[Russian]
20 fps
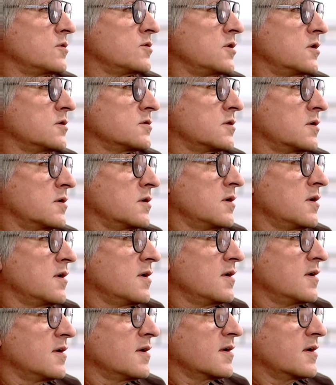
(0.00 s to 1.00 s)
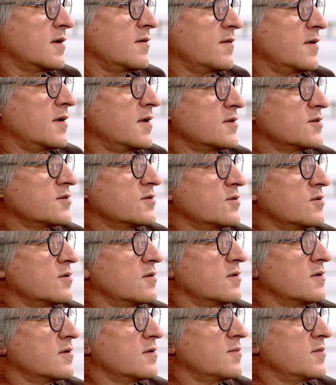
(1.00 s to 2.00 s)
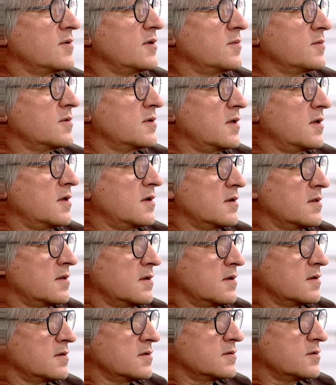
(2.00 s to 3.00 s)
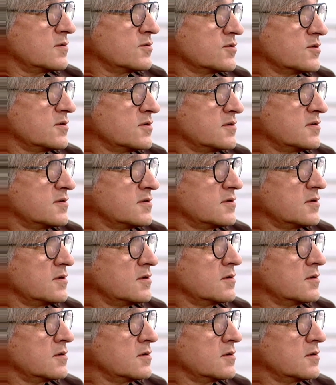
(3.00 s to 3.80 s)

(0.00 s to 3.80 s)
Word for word: и часто говорят, что им надоело слушать... Э, Вас